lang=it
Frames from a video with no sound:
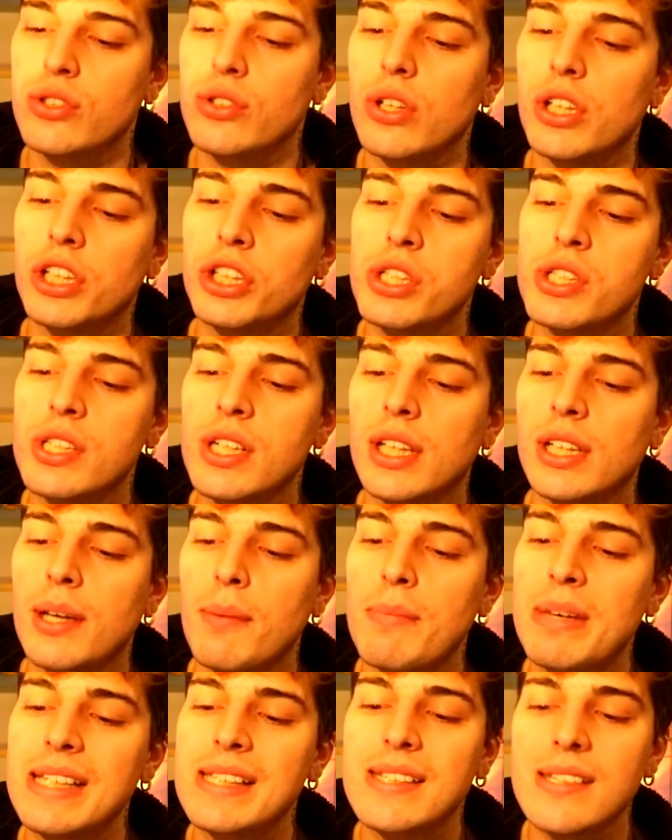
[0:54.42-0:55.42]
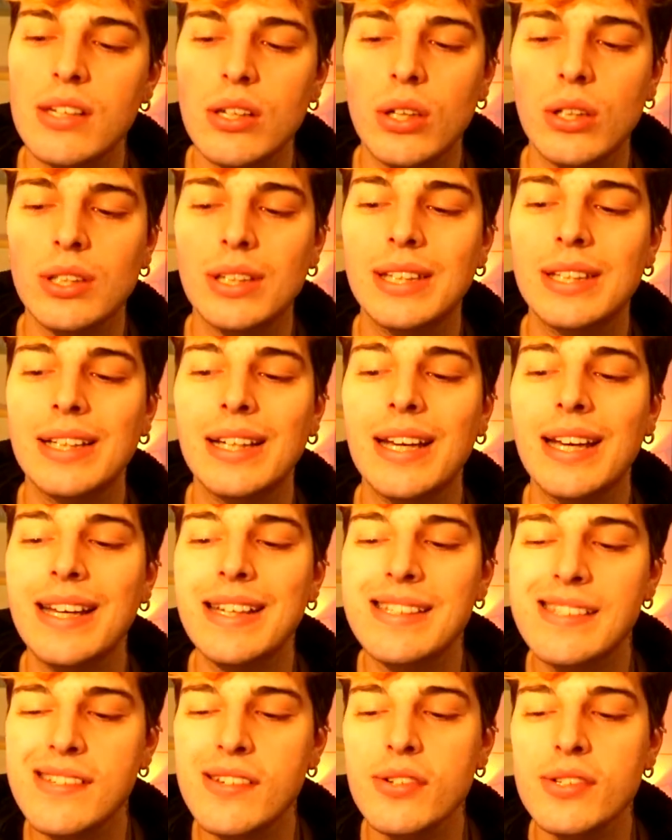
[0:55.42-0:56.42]
sto registrando a mezzanotte
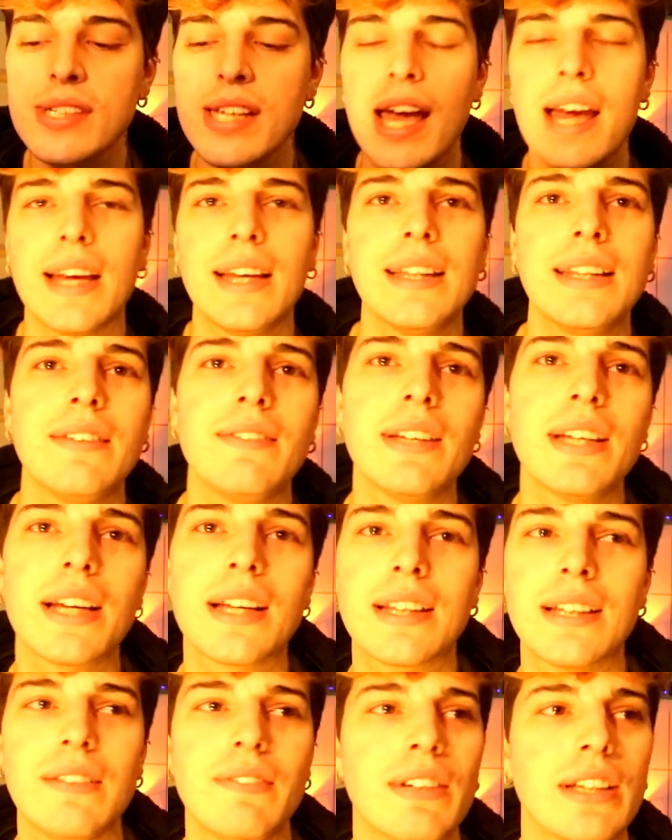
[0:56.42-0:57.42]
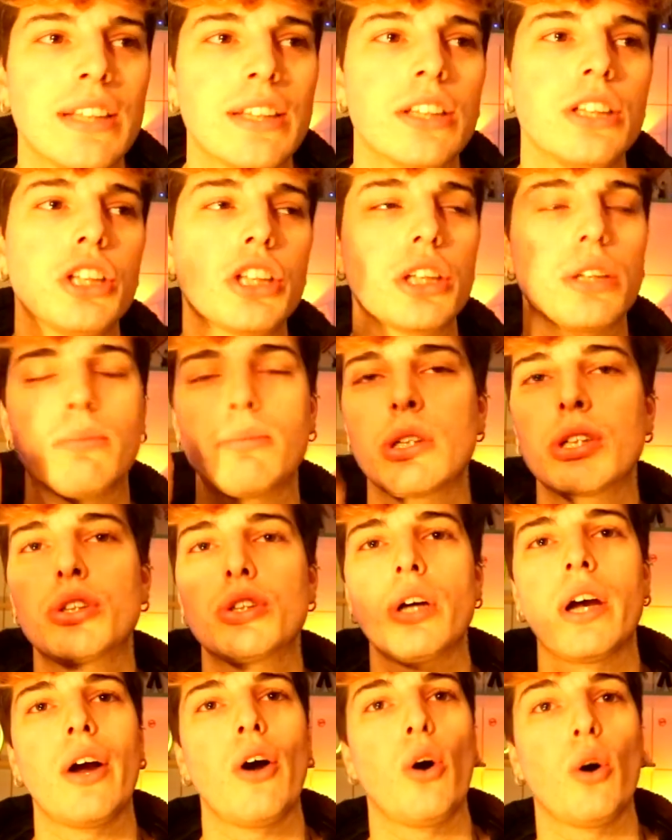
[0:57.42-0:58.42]
e 06 di venerdì 20 dicembre,
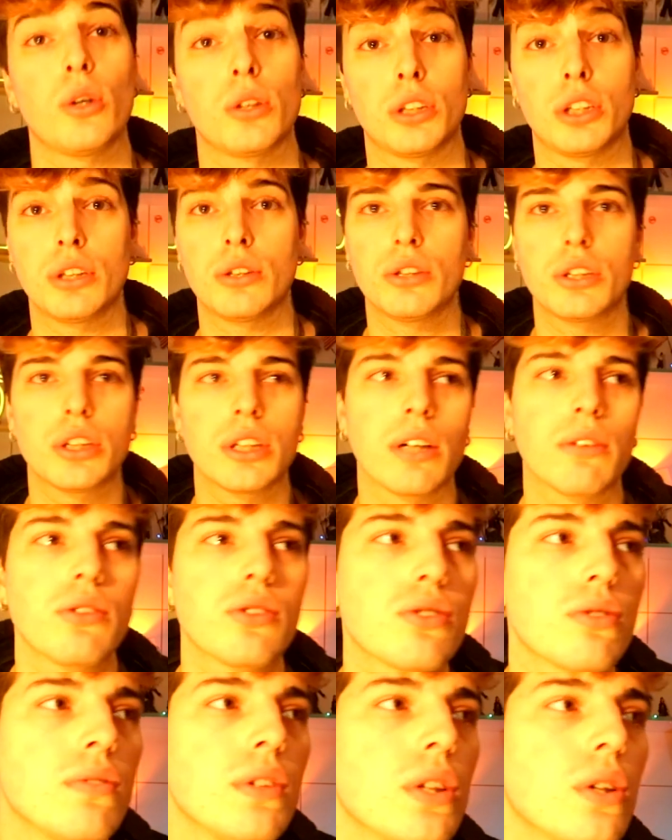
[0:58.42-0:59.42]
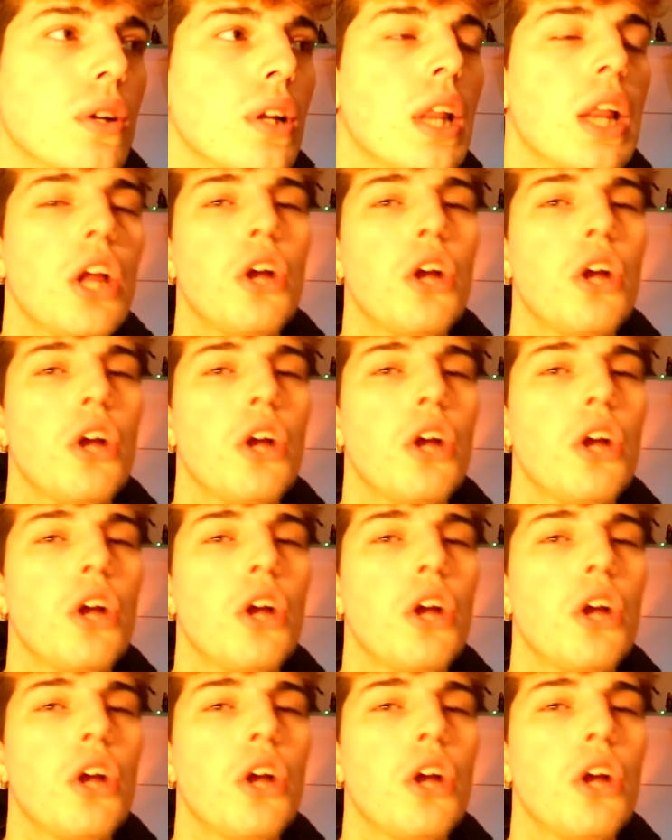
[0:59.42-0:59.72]
cioè oggi che uscirà questo video.